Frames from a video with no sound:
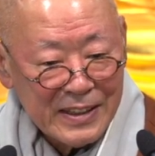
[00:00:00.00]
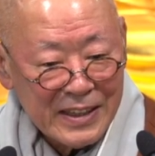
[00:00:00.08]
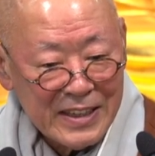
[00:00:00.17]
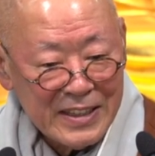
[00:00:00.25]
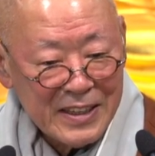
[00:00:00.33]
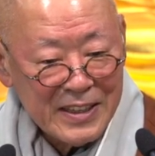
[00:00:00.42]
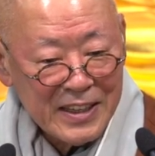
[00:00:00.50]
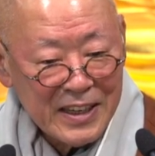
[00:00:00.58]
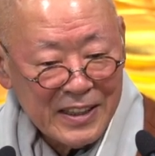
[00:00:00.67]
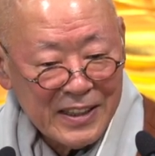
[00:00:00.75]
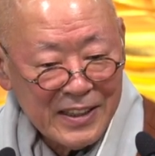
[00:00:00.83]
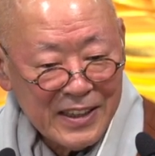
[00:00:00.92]
그 이제
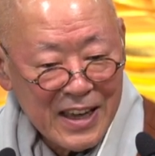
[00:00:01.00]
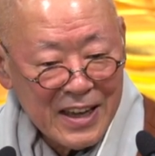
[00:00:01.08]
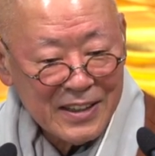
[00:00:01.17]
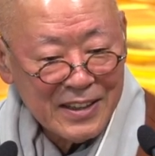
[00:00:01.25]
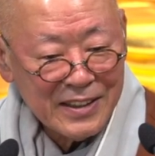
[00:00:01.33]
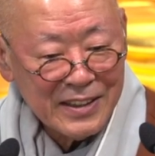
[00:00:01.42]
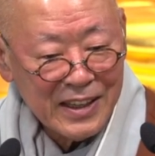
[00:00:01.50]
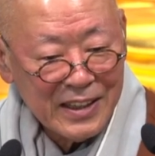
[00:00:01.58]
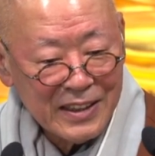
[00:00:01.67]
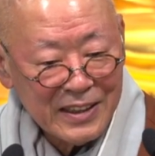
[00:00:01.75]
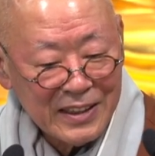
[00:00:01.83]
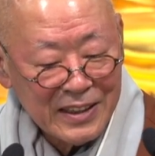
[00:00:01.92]
여기 특이한 건데
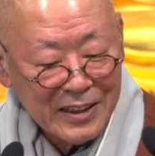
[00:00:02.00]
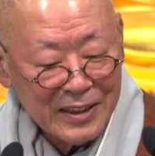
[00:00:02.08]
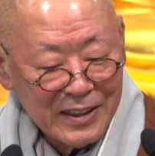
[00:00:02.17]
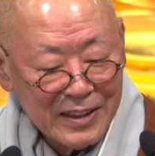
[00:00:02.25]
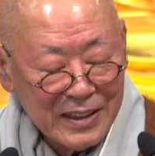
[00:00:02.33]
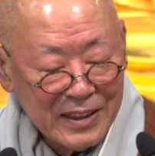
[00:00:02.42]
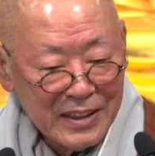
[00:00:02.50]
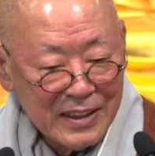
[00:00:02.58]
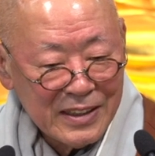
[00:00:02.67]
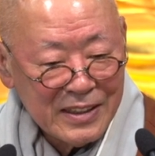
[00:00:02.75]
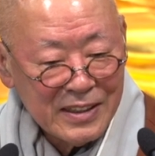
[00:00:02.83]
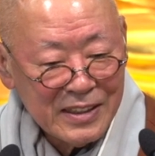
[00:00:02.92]

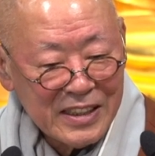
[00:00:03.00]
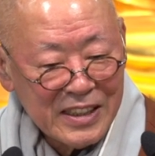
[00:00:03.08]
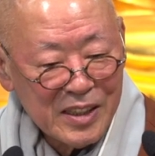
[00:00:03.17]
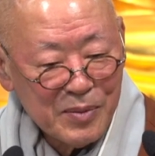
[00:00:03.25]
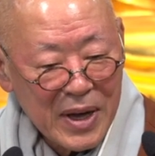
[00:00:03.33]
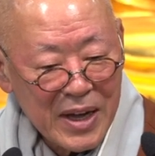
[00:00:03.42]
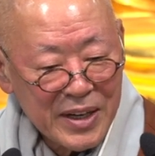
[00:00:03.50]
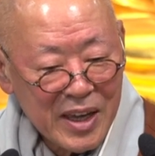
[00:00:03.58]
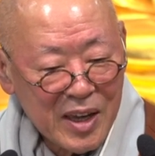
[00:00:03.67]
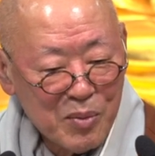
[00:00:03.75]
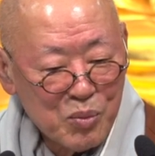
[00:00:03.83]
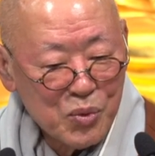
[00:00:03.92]
그
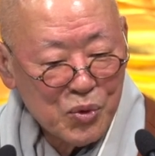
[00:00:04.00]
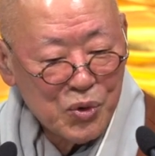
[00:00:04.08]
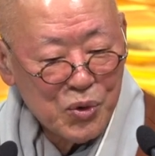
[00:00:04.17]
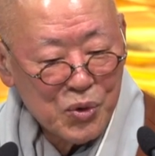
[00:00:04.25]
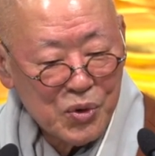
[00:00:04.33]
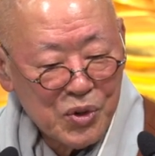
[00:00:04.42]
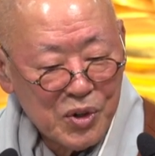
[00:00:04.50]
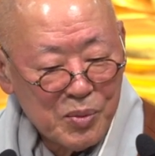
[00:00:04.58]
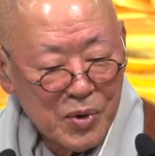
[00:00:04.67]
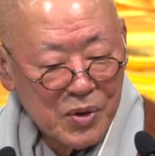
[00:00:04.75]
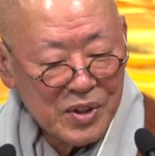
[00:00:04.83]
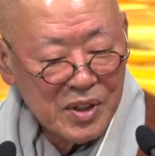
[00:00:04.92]
집안에
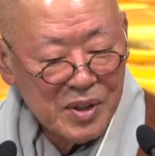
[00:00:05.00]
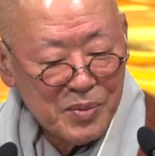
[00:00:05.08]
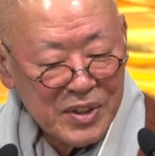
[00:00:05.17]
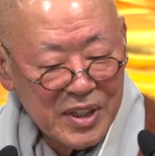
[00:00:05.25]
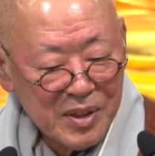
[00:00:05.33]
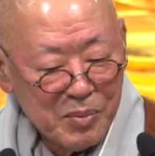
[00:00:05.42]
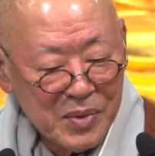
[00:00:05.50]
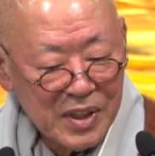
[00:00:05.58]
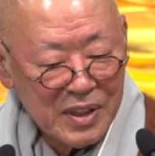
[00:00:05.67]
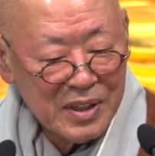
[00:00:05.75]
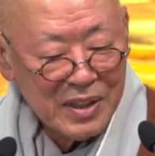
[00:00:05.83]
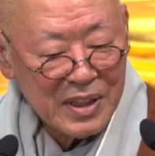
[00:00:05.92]
무유의복 음식
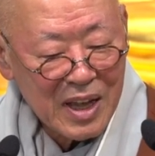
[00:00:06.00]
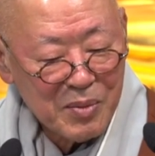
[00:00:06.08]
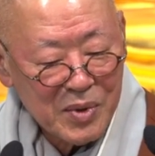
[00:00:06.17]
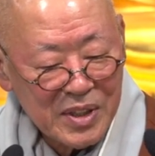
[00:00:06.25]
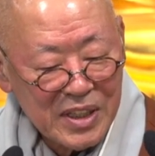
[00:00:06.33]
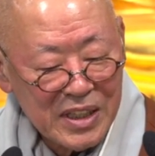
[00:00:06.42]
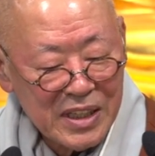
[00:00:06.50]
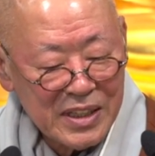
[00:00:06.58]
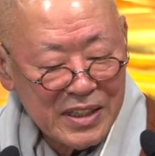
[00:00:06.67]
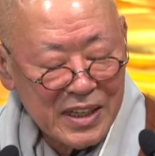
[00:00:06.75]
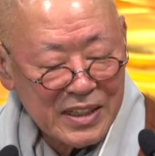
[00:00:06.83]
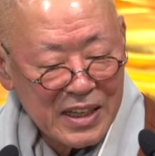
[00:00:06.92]
및 나머지
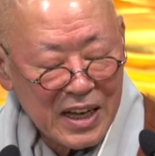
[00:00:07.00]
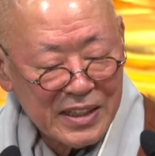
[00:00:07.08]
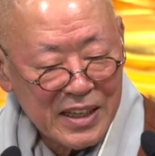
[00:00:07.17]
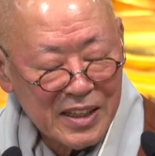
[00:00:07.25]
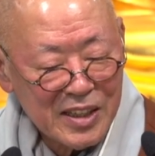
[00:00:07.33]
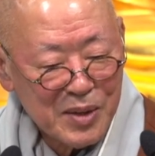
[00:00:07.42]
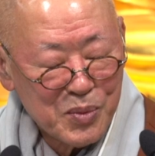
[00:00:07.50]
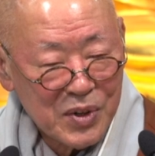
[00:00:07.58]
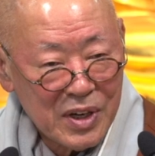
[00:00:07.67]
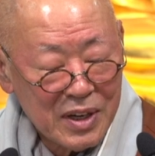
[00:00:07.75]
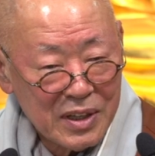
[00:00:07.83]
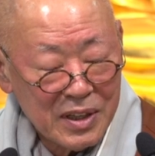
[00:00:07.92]
일체
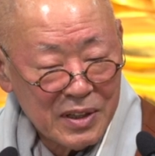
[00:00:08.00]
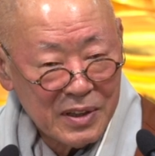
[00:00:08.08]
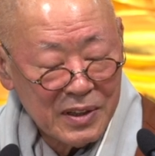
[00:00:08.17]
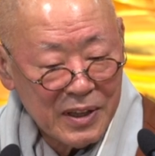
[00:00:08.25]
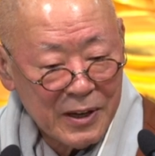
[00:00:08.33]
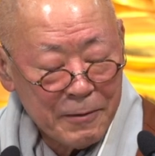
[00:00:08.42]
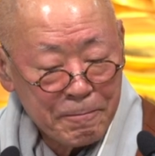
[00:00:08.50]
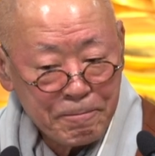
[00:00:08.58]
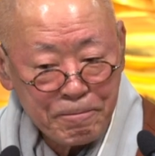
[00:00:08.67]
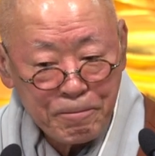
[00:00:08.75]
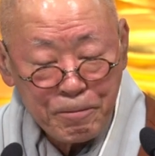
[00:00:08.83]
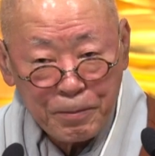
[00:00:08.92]
자생지물이라 그랬는데
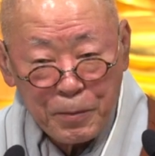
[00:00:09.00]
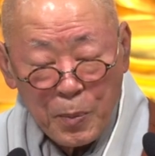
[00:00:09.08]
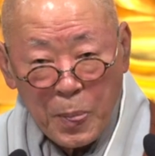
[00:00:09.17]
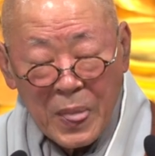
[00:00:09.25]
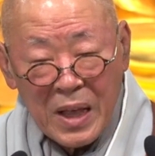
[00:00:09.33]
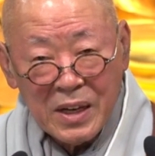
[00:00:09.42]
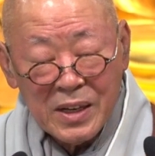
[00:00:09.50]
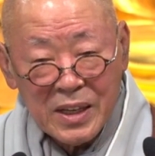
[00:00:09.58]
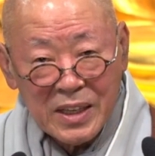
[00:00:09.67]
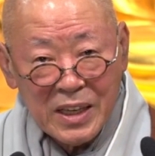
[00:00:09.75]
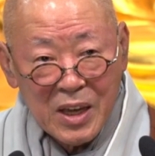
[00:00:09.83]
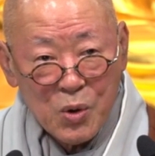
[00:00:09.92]

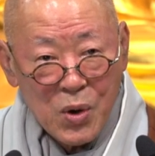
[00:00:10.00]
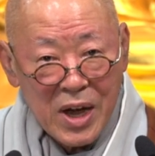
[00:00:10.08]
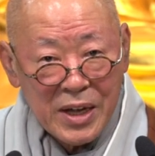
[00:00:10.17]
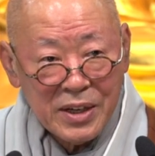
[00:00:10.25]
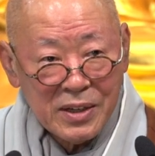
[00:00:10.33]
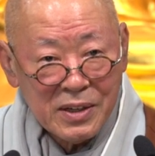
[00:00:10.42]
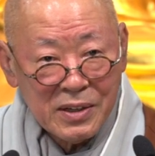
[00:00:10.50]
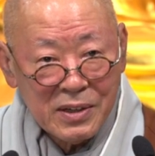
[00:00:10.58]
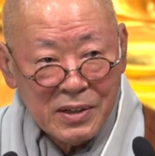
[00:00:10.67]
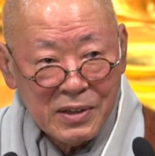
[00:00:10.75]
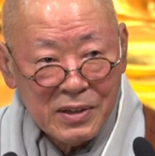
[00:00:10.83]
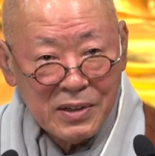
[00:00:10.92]
그렇게
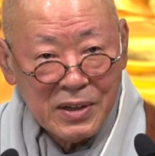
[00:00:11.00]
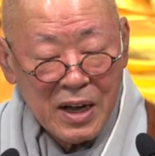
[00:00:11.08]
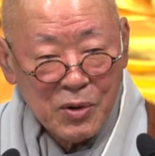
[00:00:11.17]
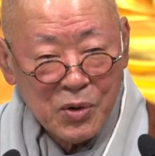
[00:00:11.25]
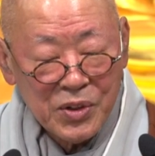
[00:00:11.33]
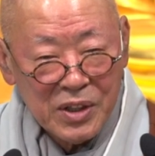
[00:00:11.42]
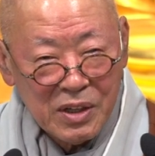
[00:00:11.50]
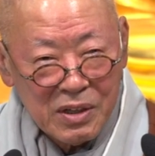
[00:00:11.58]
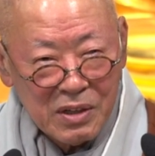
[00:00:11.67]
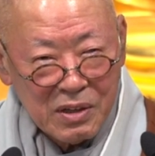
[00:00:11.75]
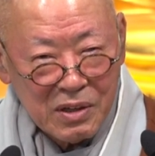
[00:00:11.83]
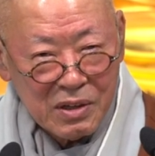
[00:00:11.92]
화려하고
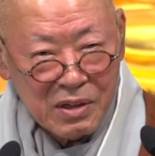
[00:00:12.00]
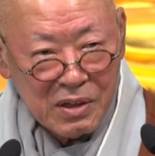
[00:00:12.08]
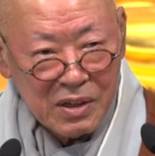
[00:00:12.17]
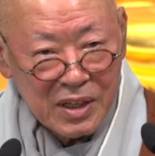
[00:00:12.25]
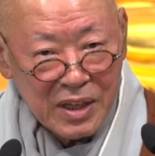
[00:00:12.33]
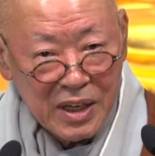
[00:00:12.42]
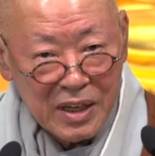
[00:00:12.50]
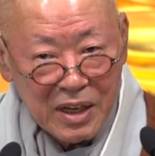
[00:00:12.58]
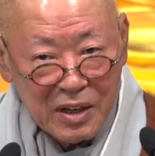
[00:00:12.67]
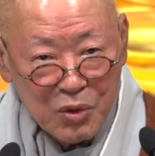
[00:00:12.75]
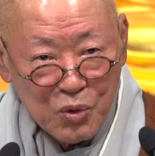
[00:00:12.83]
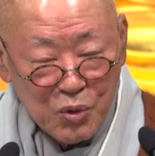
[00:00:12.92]
넓게
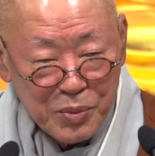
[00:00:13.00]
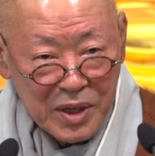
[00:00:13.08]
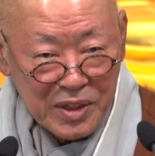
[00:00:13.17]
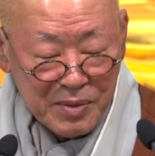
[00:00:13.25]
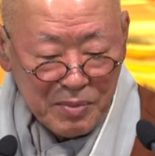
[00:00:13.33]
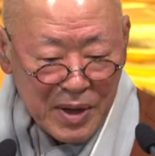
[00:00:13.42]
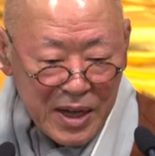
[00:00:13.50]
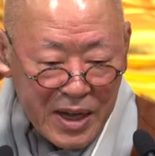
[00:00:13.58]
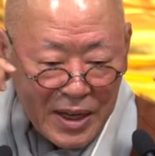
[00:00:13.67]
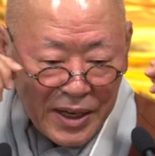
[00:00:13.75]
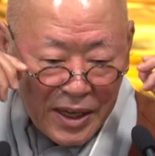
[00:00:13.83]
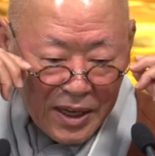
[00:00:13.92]
이렇게 꾸며진 방
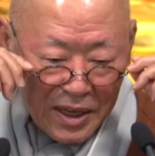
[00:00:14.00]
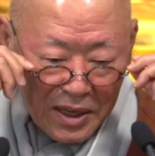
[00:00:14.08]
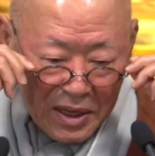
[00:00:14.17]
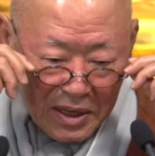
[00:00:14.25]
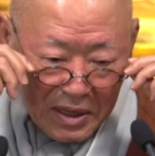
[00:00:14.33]
안에